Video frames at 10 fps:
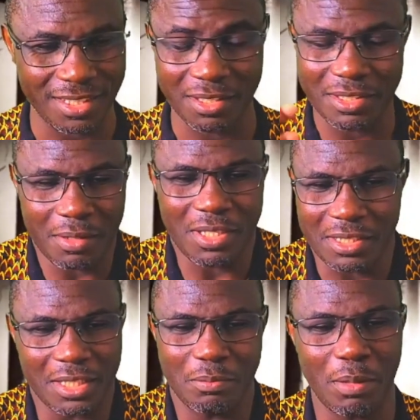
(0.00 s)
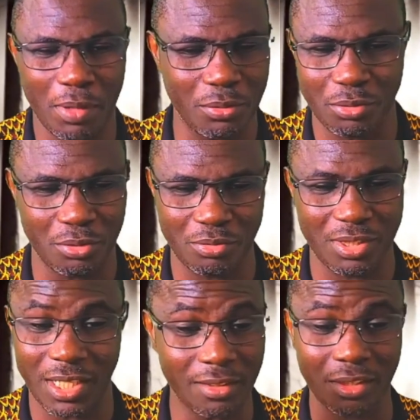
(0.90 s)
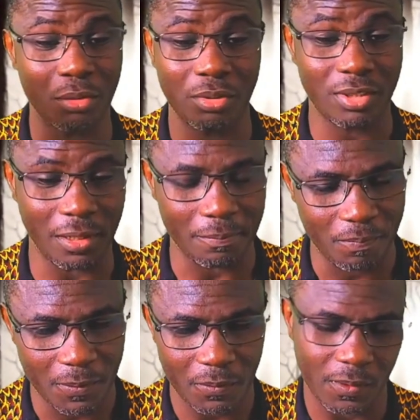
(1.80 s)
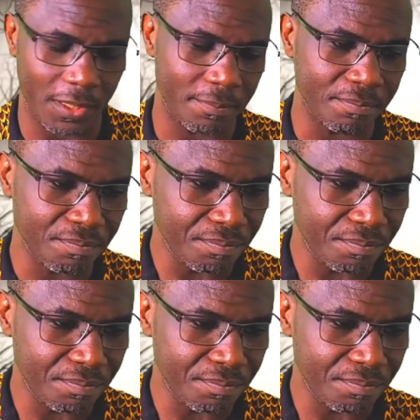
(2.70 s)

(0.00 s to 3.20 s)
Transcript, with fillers: Ça ne date même pas d'aujourd'hui, il y a très longtemps. ok